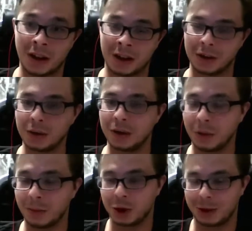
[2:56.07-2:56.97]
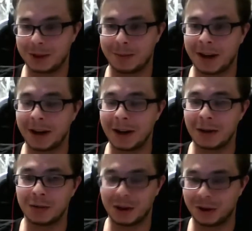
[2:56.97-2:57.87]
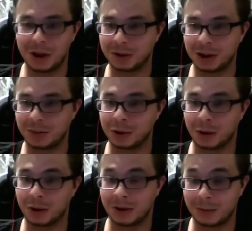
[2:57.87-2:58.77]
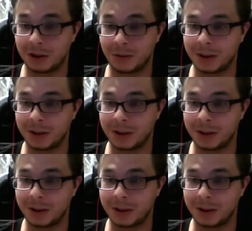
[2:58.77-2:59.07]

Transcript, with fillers: и кладут, и он может поспать. Все, его никто не будет трогать вообще,